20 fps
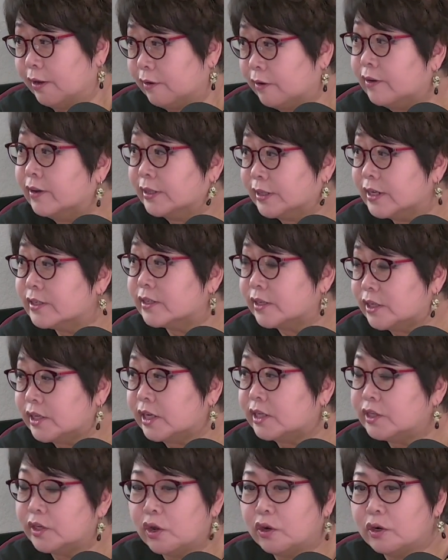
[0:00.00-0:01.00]
아, 그래서 이제
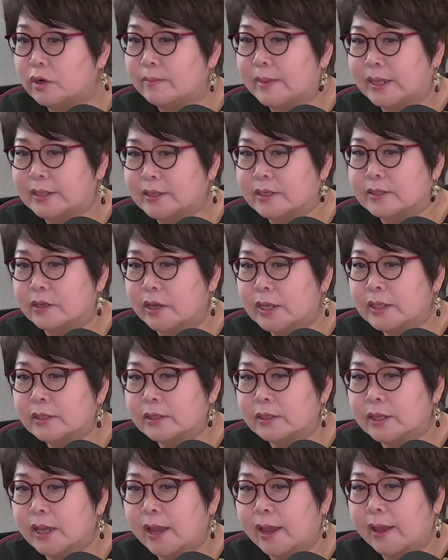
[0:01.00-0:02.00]
네. 그 역을 맡아서
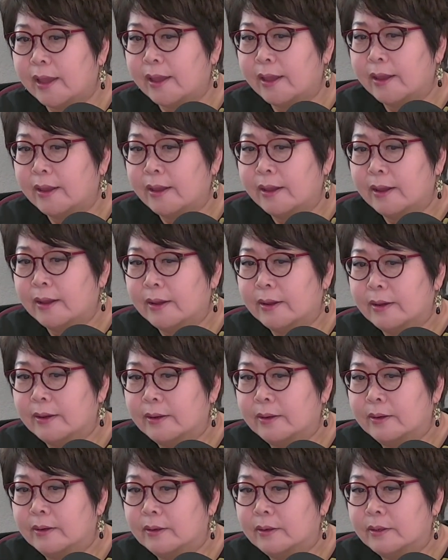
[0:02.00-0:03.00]
했는데
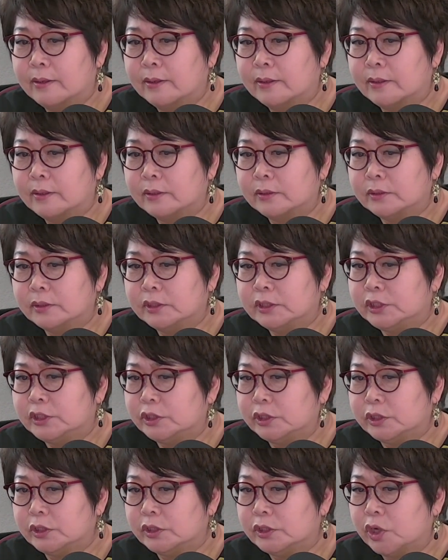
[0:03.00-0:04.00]
어
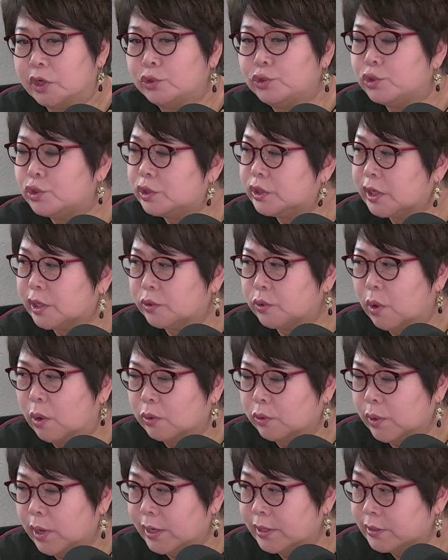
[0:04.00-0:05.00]
지,
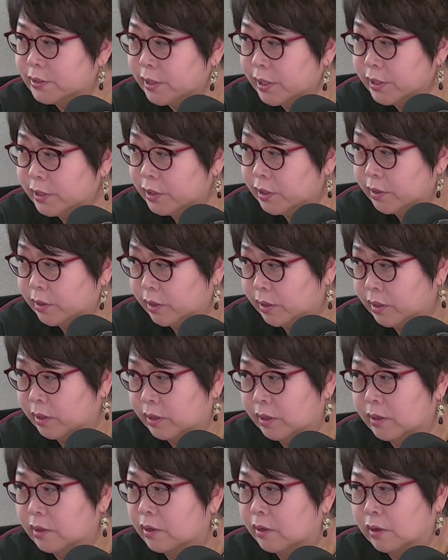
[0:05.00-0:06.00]
연출자도 굉장히
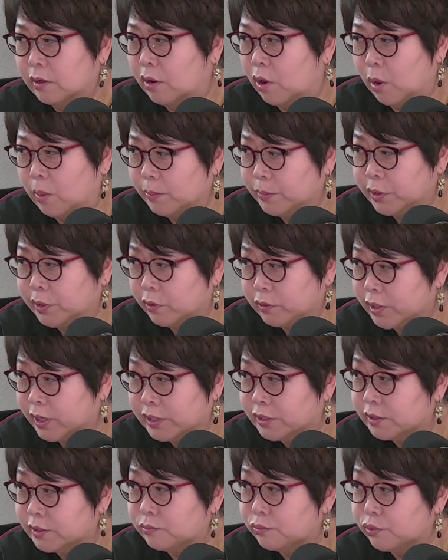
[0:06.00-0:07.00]

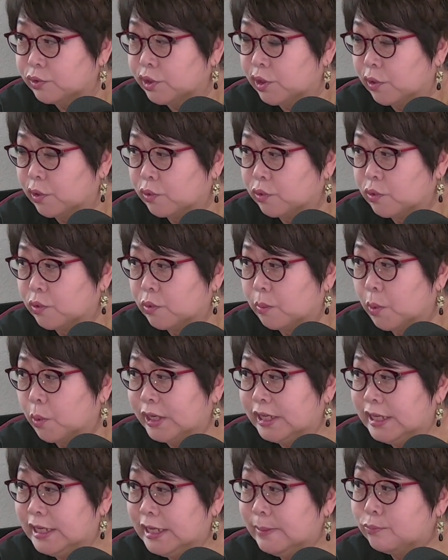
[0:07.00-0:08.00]
엄격하신 분이었고 뭐
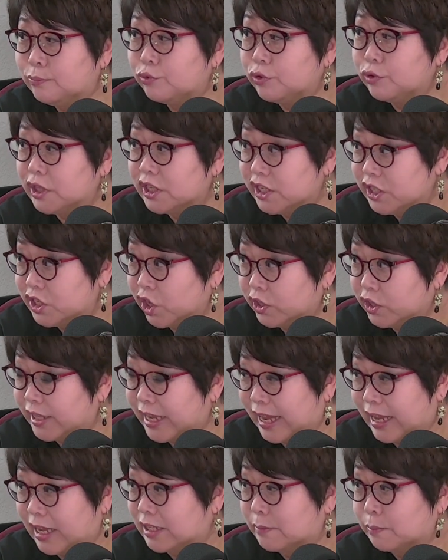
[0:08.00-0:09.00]
2분
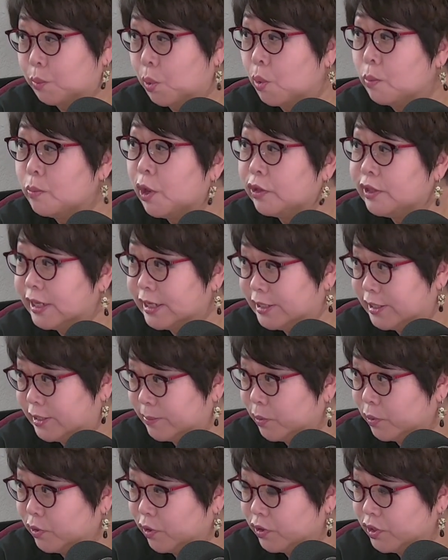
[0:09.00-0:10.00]
늦었다 음. 보면 대
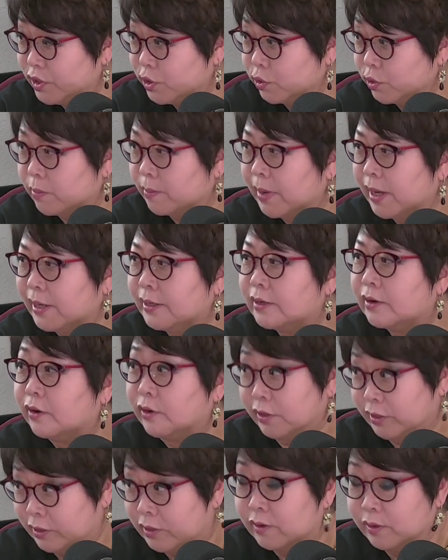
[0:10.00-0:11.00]
집어던지고 막 오,
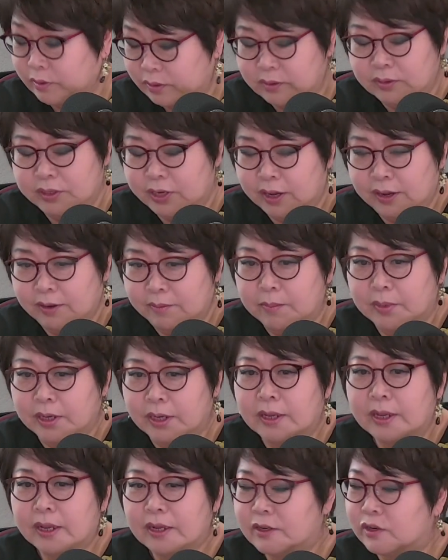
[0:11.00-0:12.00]
이런 이런 예막
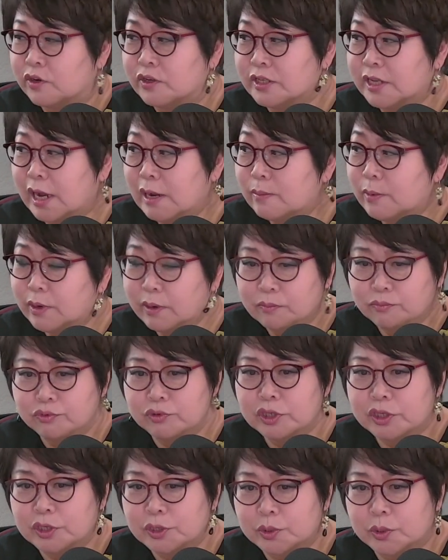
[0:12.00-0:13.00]
그런 살벌한
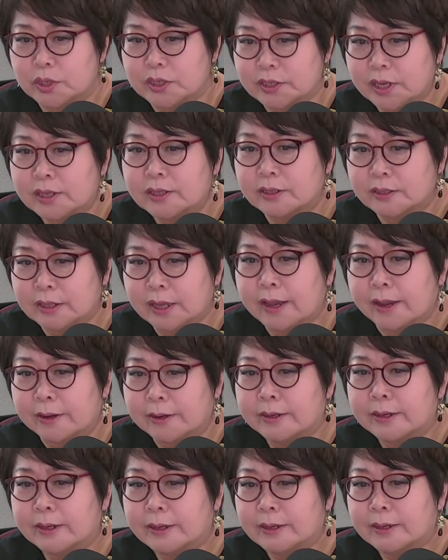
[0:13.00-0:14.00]
분위기 속에서 했는데
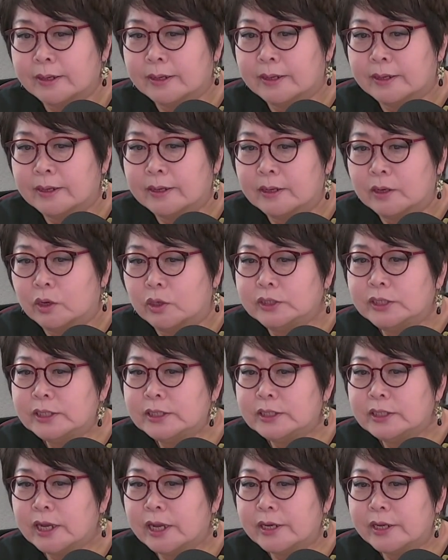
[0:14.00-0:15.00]

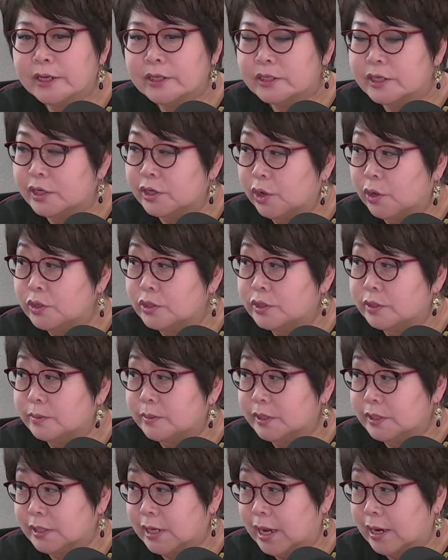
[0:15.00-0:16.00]
어쨌든간에 이제
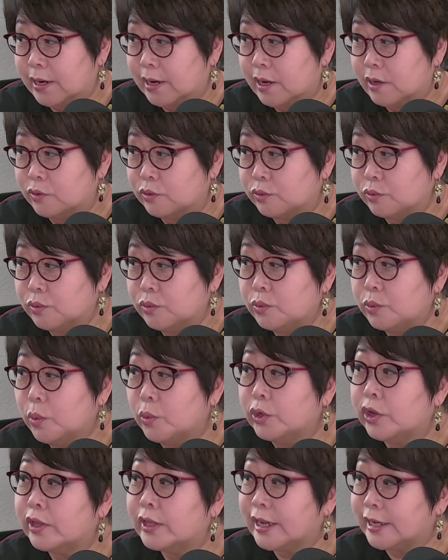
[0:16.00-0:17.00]
연습을 잘하고
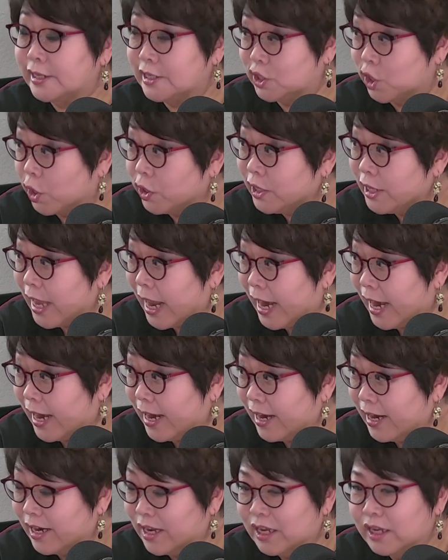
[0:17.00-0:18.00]
공연하기 전날
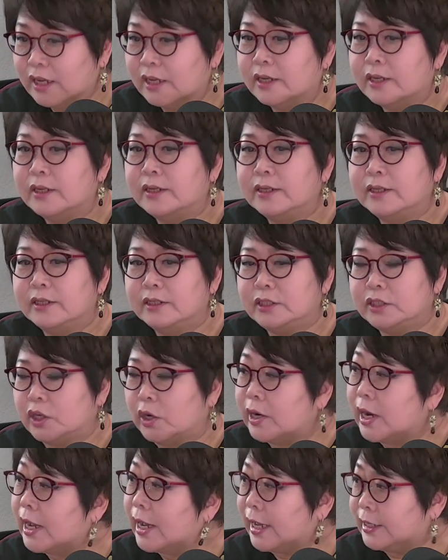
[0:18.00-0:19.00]

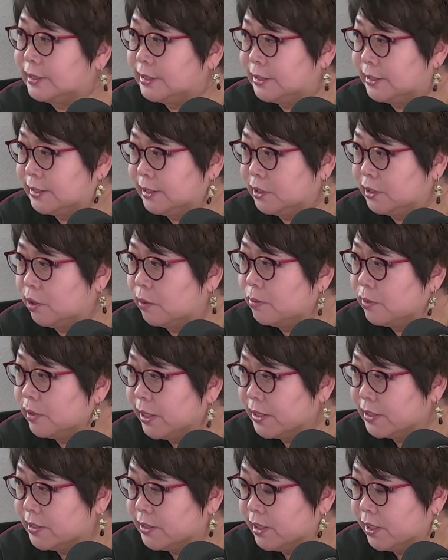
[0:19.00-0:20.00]
저랑 같이 더블
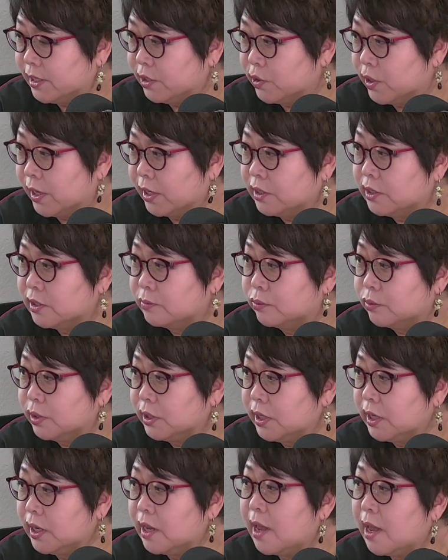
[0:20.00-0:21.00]
캐스팅된
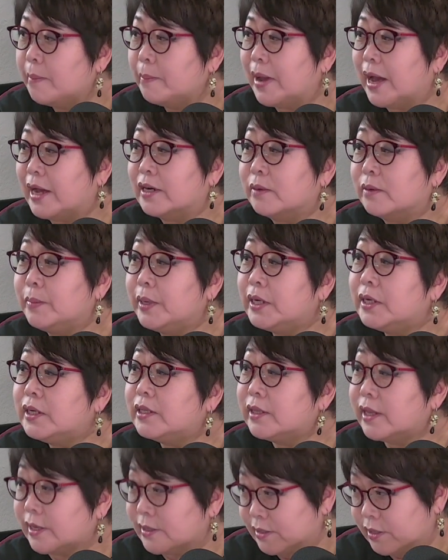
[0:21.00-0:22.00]
그분이 발을
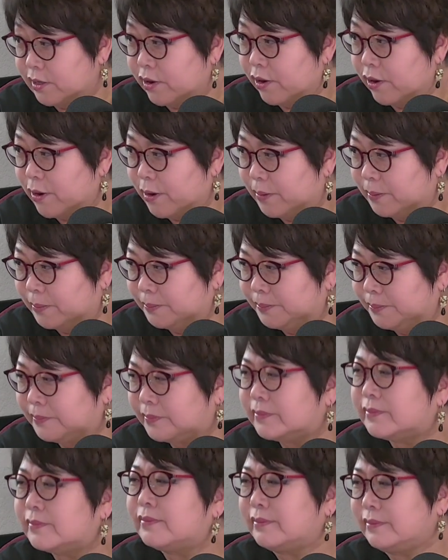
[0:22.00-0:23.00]
삐끗했어요. 어머나.